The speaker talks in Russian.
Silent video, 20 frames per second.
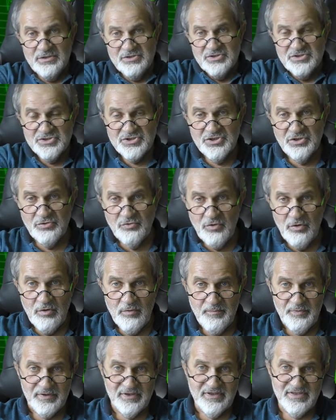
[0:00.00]

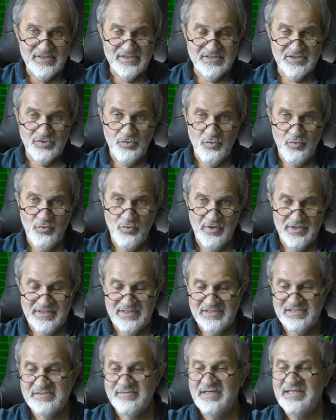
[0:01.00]
Что
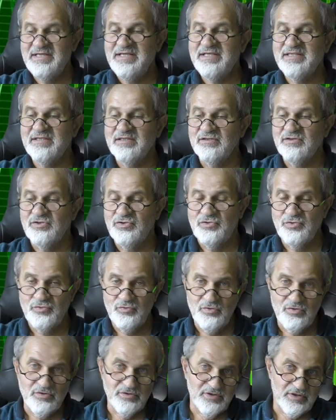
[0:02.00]
происходит? Смотрите,
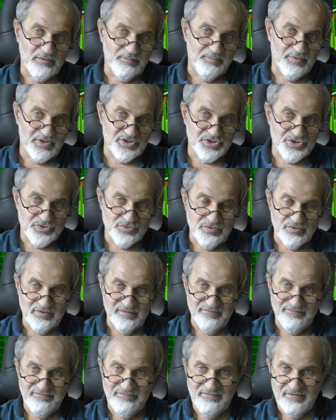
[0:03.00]
доллар
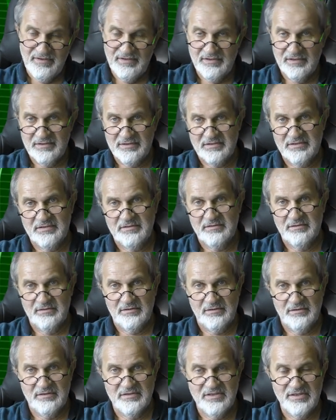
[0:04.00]
пошел вверх,
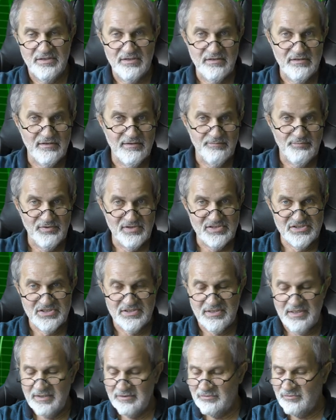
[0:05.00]
деньги
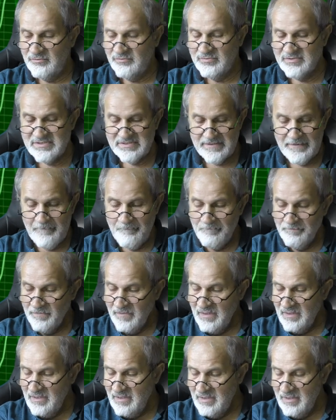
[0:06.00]
печатаются –
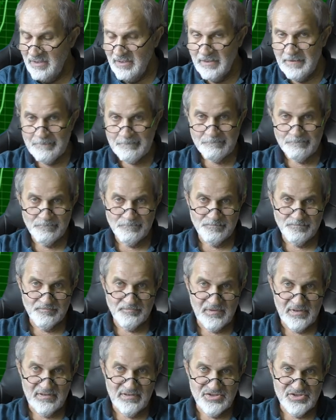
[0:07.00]
и
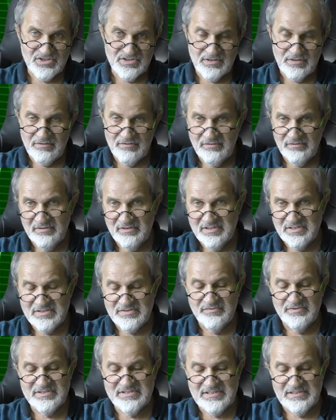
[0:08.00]
начинают
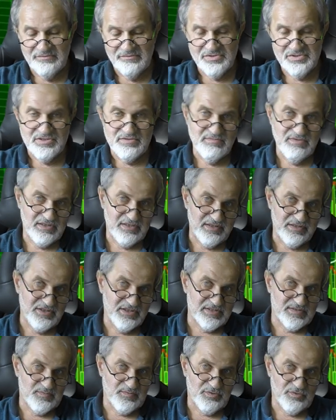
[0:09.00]
действовать следующие
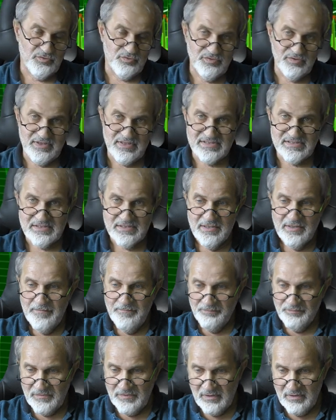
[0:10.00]
механизмы. У нас,
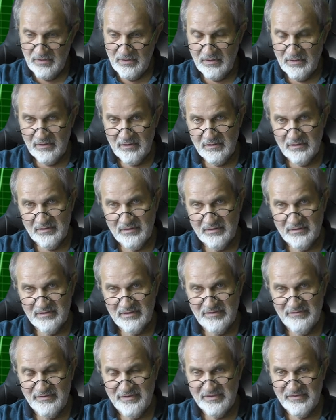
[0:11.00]
э,
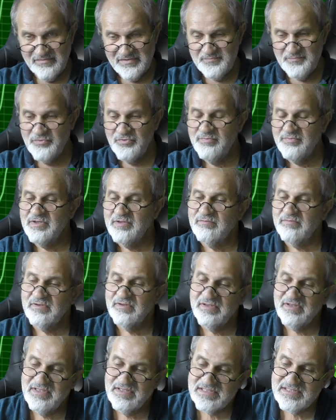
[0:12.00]
давайте вспомним,
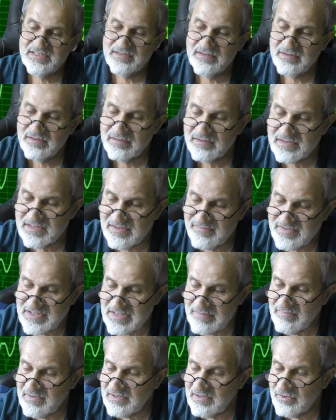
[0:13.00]
если
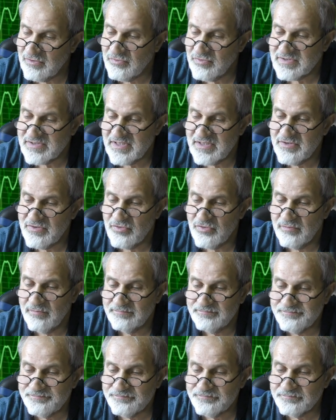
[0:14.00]
совсем далеко зайдем,